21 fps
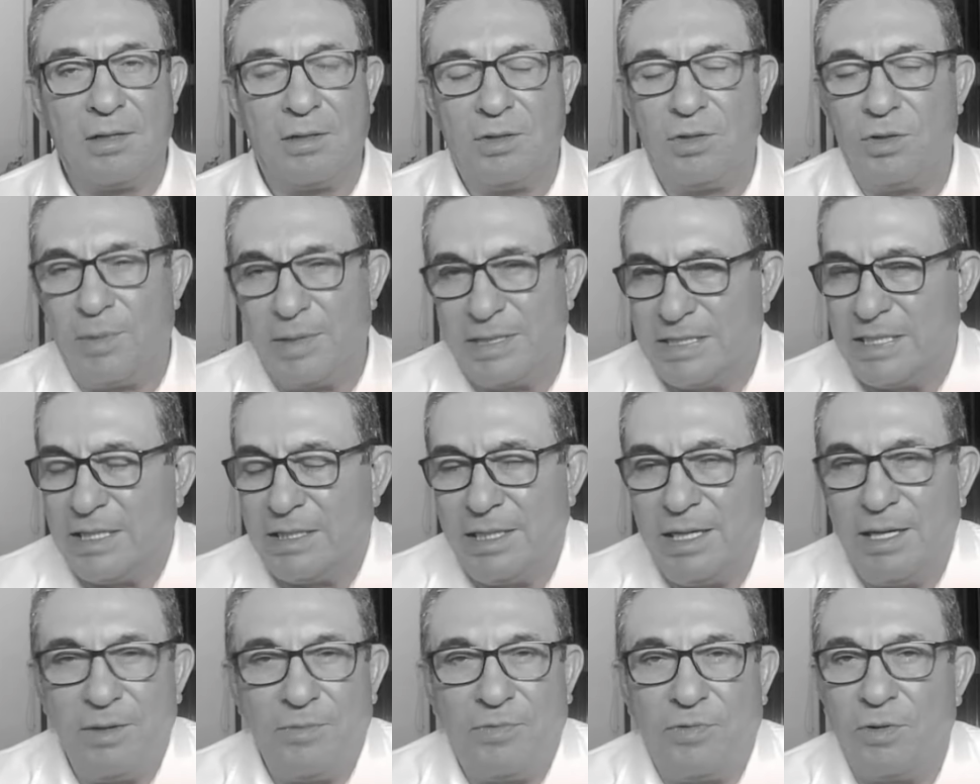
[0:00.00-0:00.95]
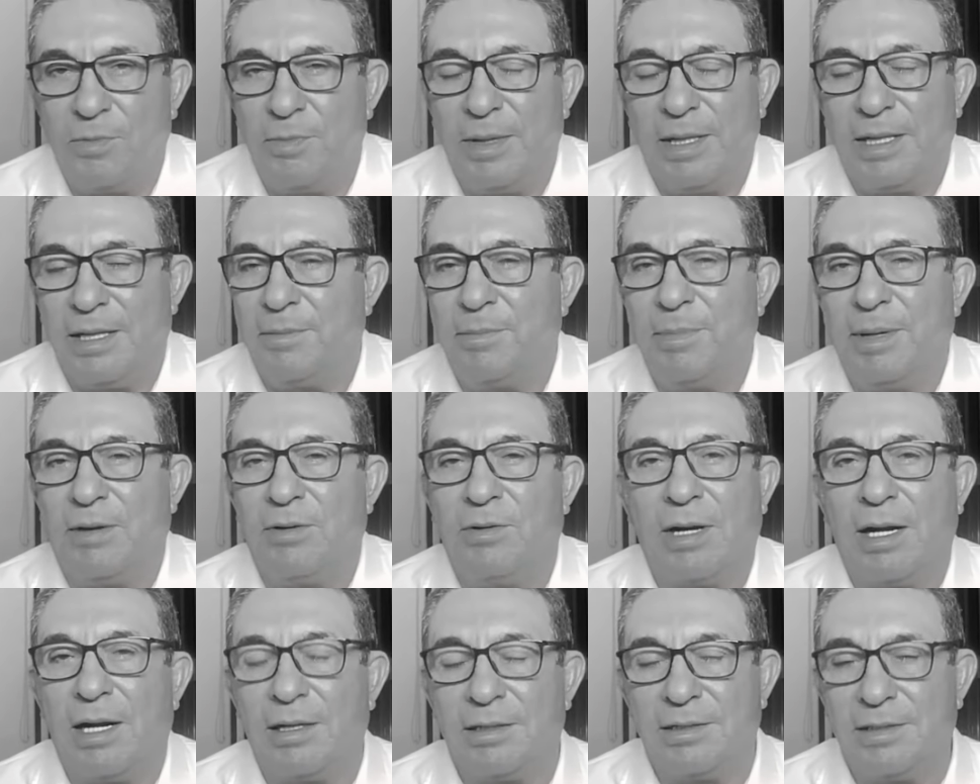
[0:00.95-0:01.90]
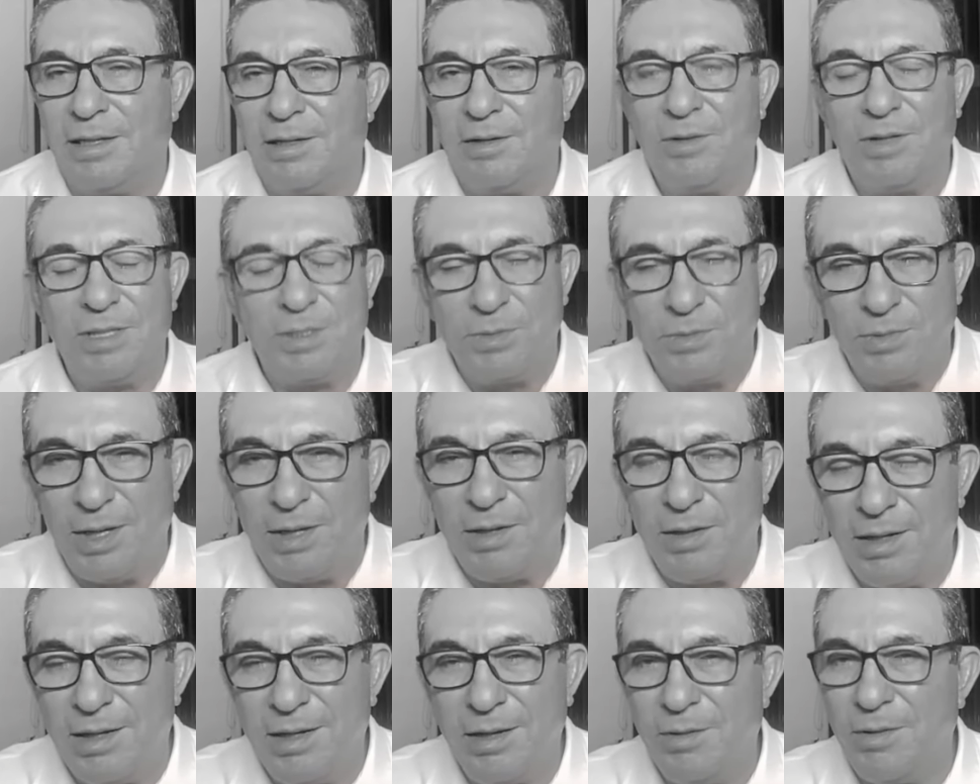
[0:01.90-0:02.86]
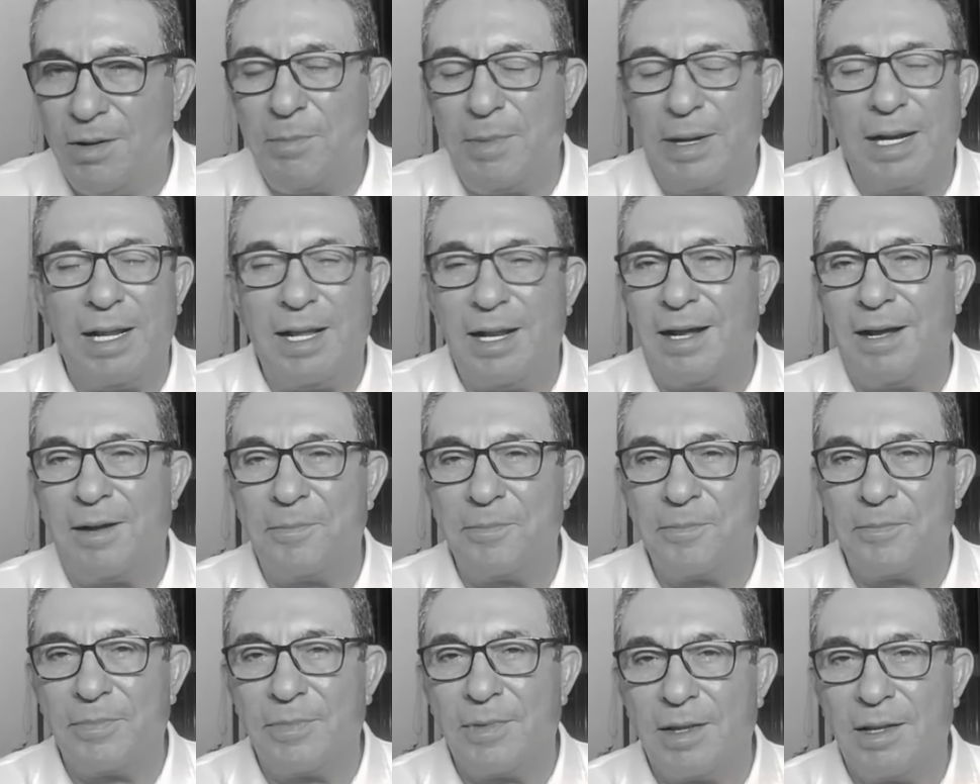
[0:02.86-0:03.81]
no vas a tener forma de mejorarte. No, es, no, hay, no hay manera.